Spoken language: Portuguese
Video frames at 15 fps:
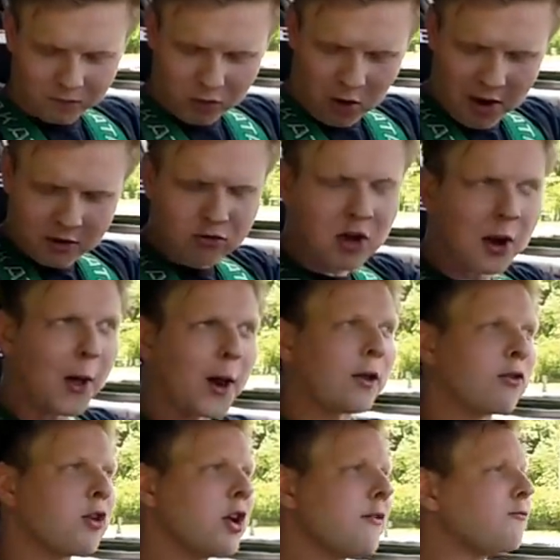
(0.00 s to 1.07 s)
Tá então é isso,
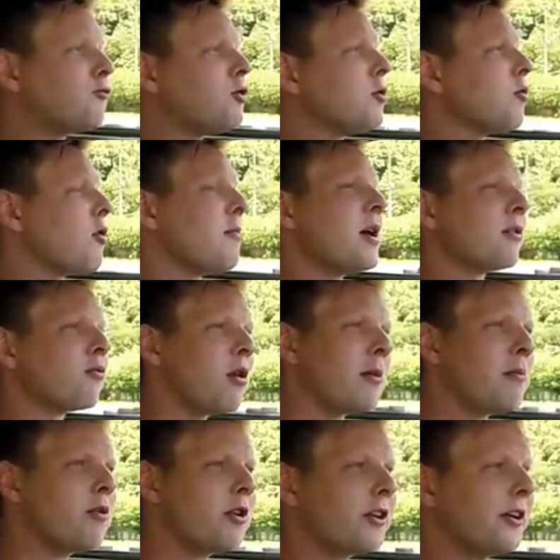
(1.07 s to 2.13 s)
galera. Drift comendo um
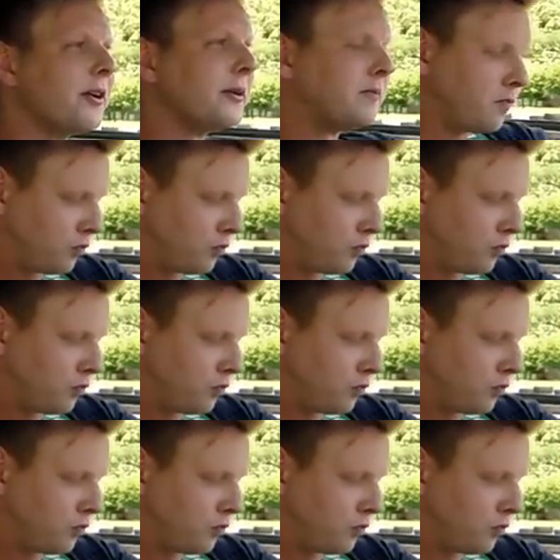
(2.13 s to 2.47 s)
hambúrguer.